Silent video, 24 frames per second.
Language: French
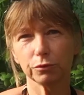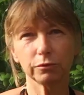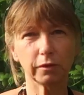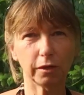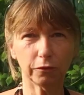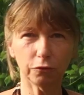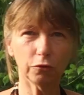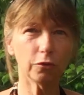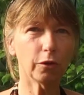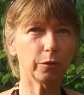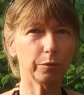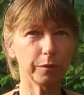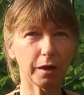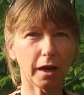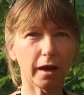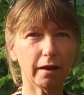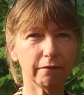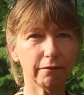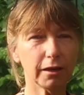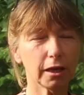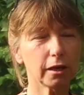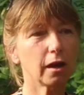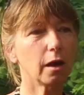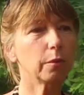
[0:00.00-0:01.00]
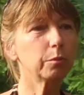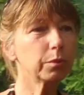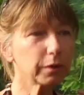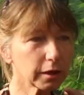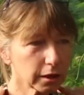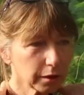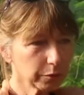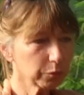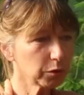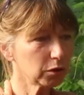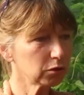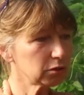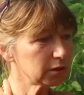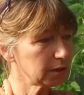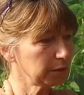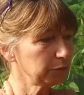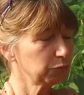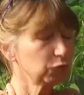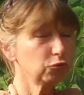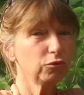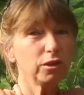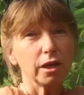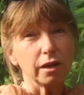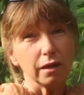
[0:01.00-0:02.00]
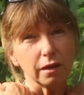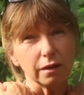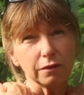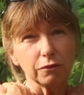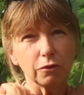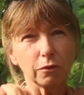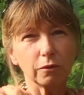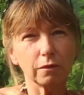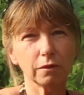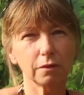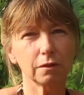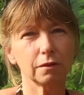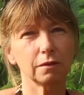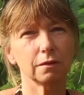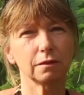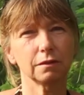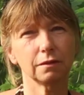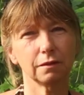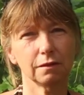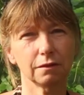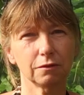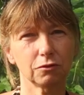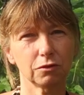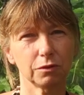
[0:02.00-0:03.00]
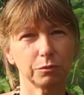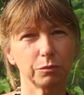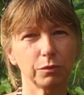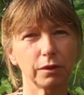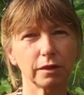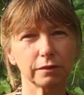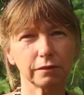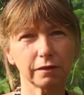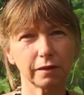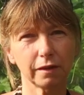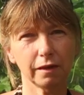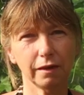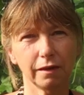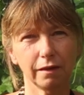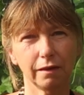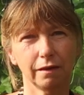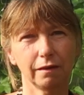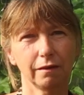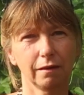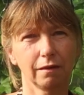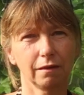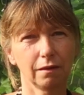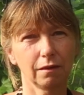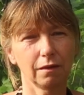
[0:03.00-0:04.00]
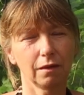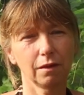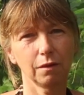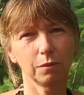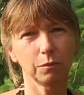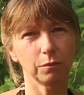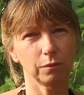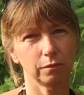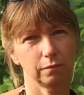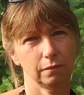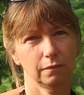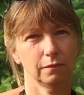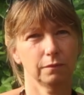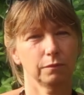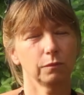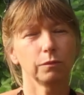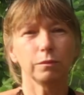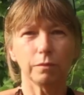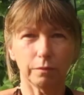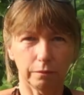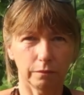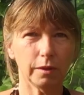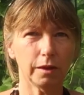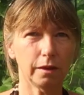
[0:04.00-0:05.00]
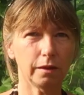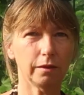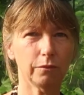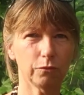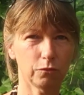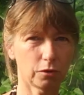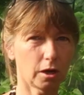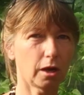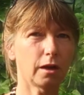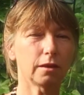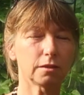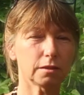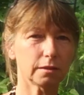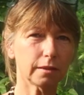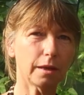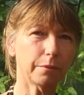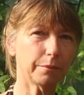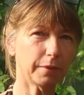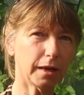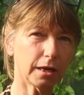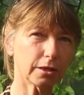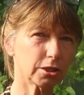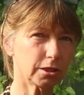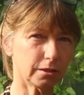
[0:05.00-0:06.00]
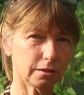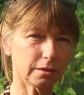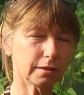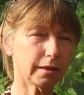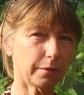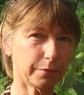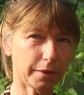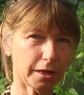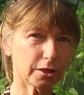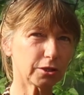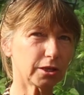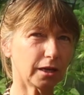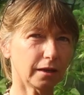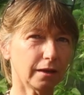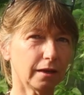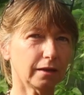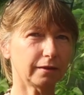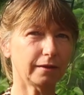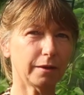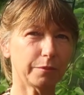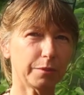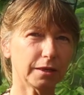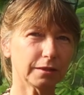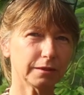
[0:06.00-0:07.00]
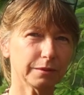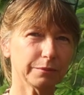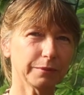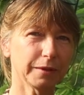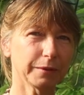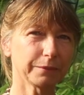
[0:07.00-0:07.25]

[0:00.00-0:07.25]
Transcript: peux t'endormir avec. Après, bah, c'est mouillé, donc c'est pas très. Mais voilà, ça marche, ça marche en cataplasme.